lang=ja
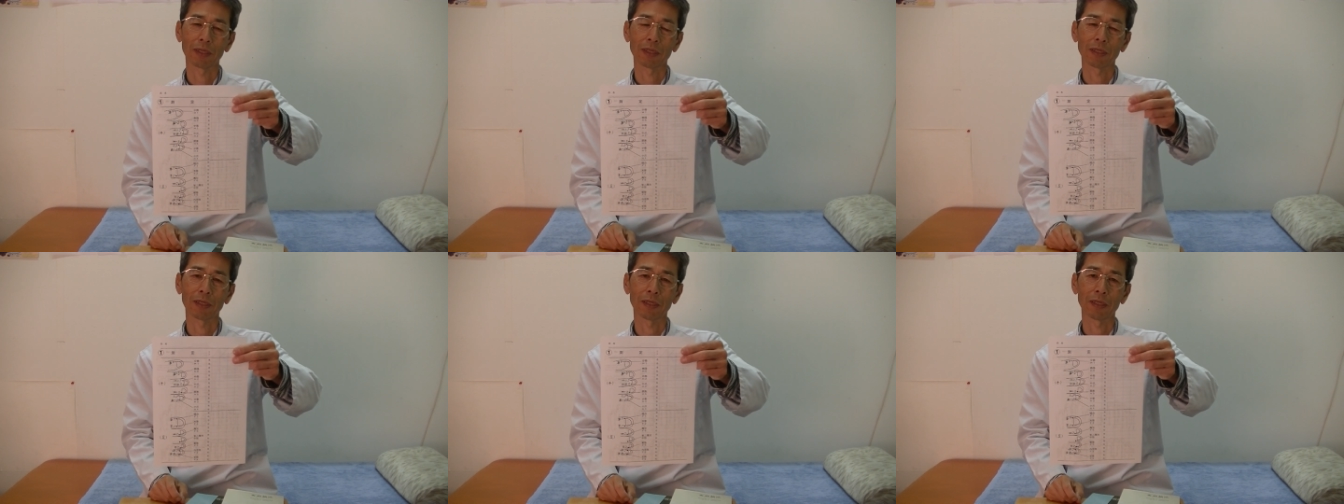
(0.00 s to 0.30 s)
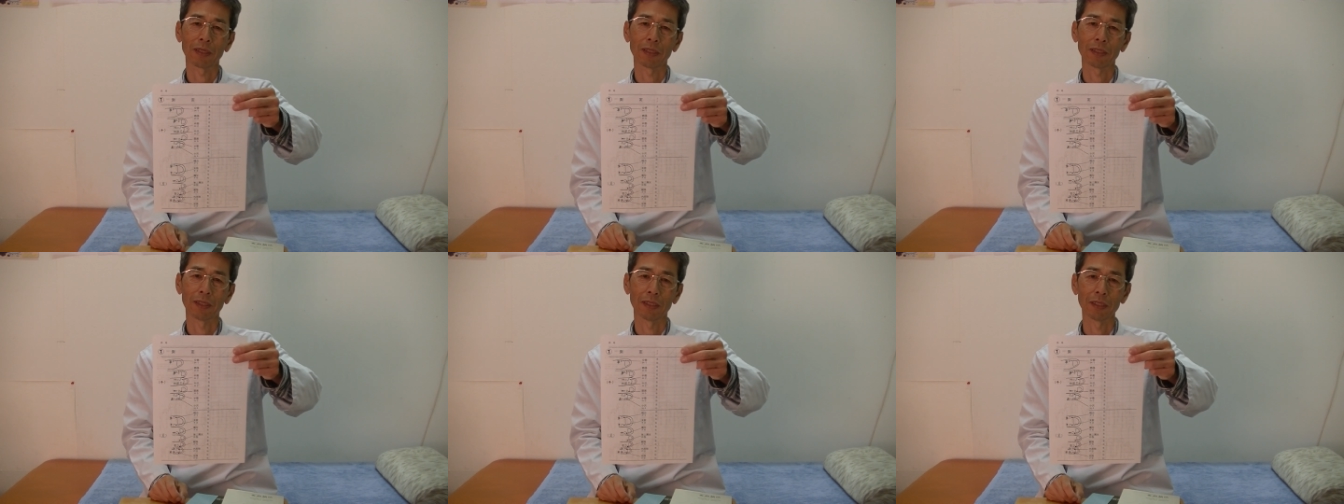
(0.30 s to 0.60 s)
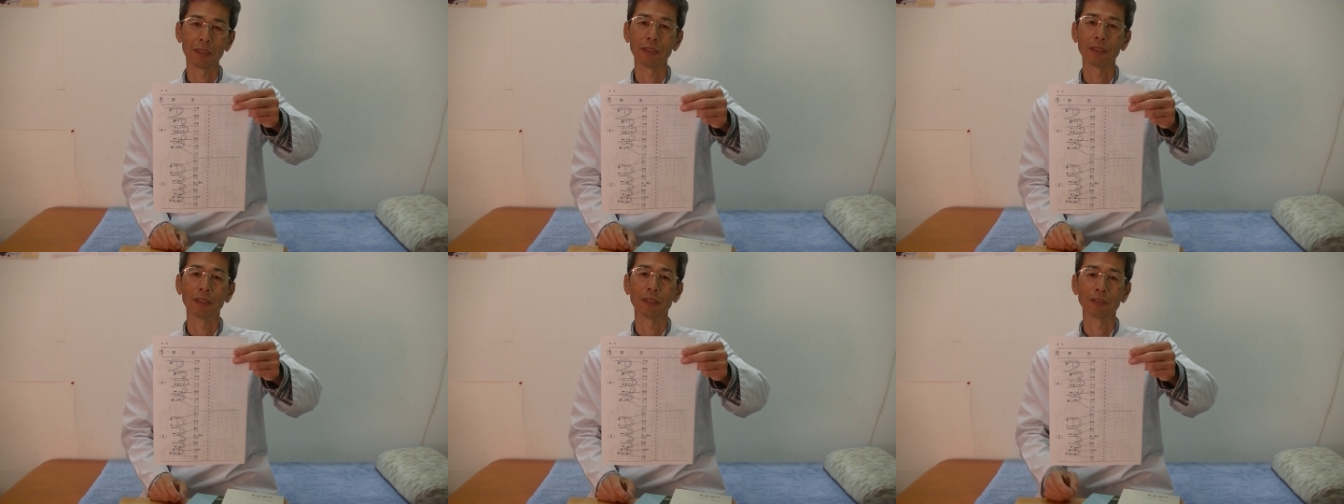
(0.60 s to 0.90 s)
けで
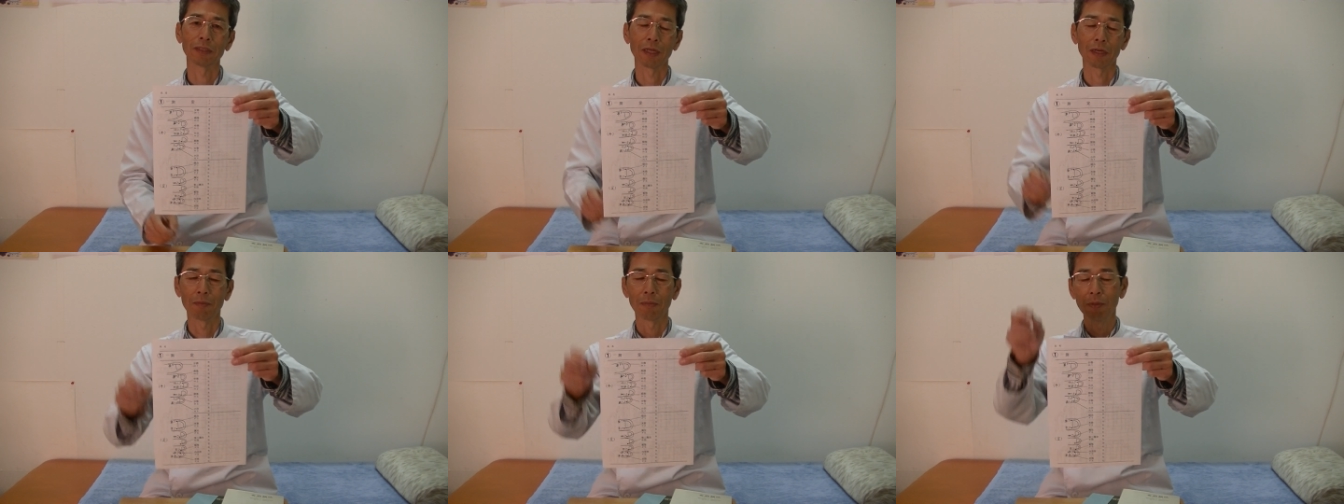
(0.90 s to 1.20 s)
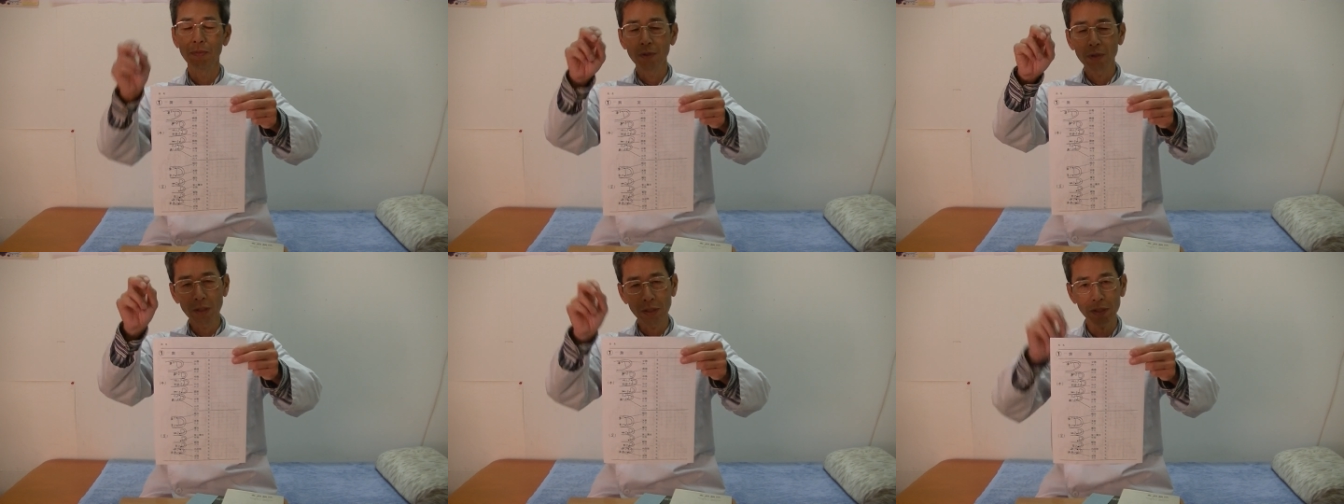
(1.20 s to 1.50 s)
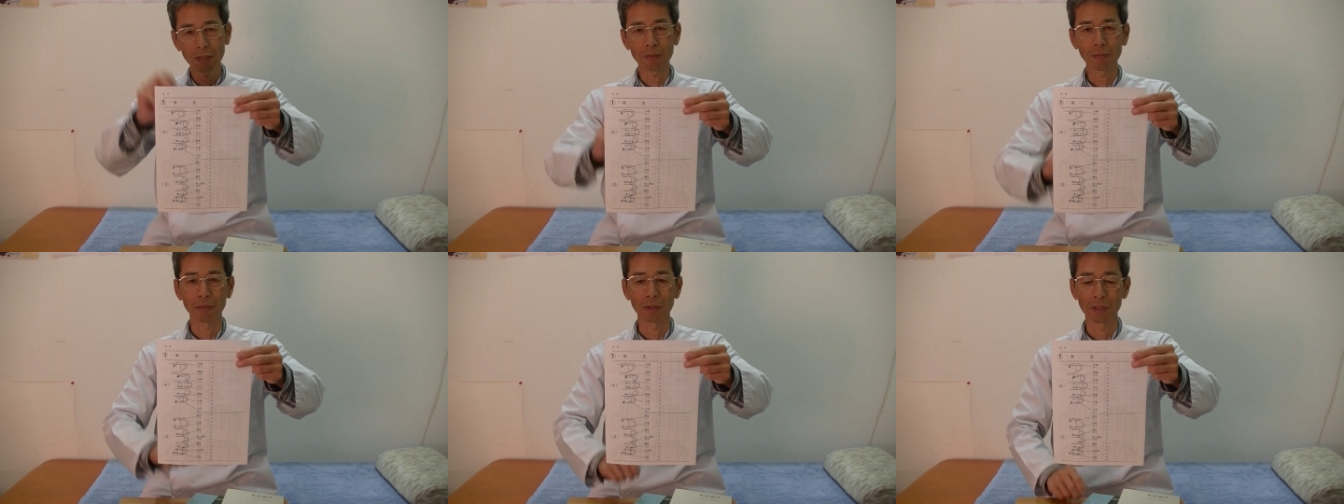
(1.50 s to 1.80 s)
いいですからメモ書
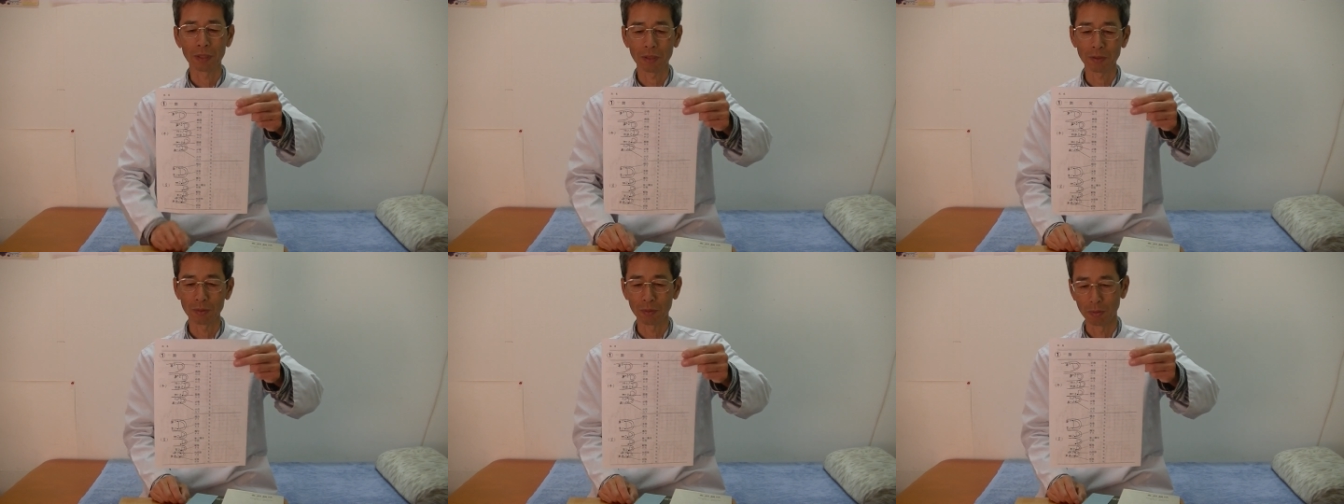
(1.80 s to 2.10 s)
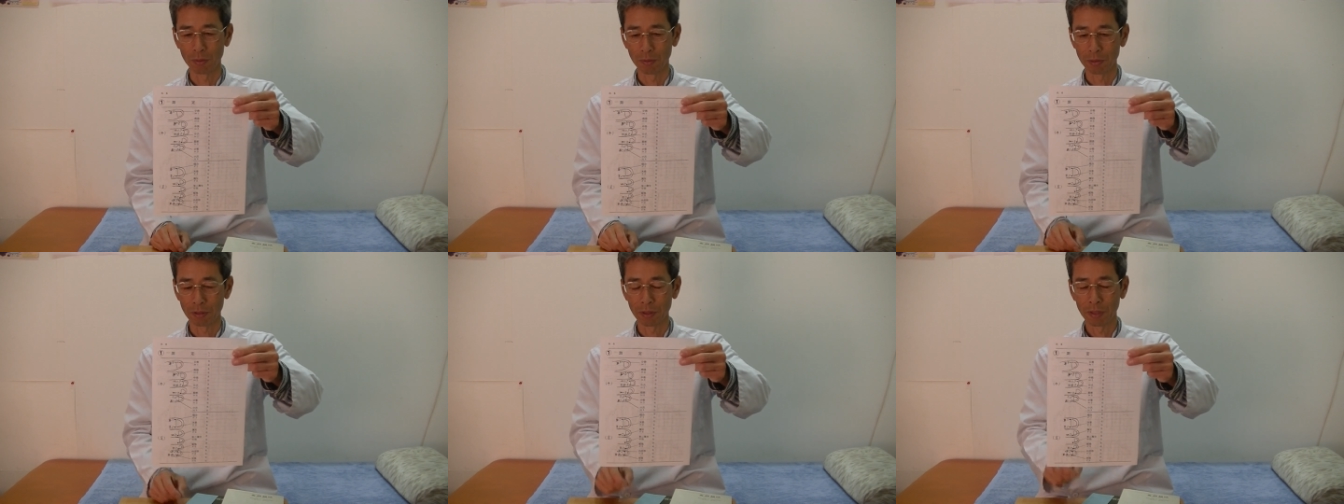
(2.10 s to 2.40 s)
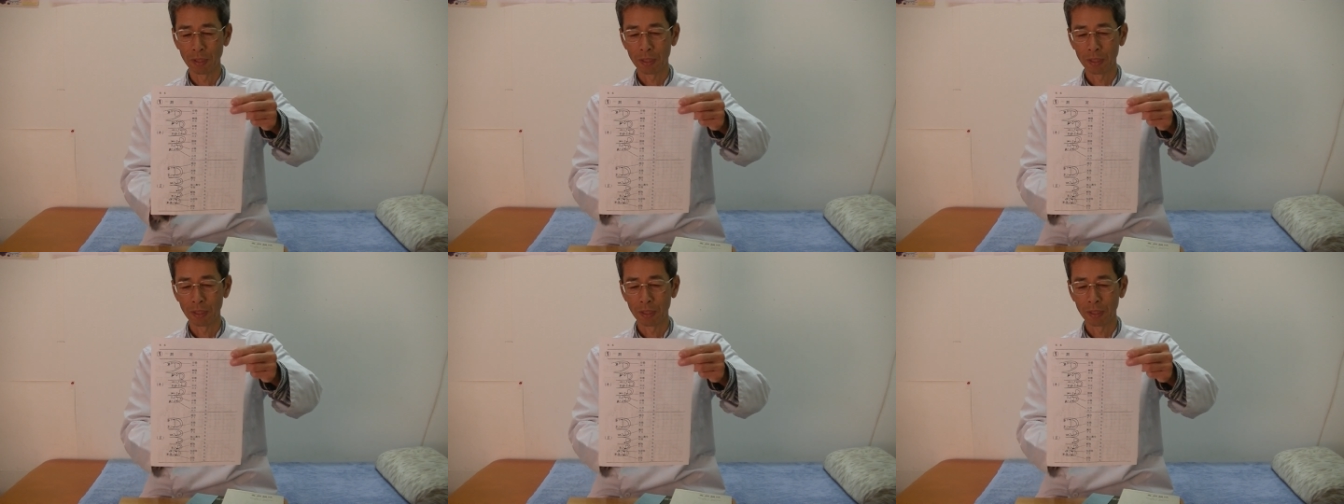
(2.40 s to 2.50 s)
きでもいけると思いま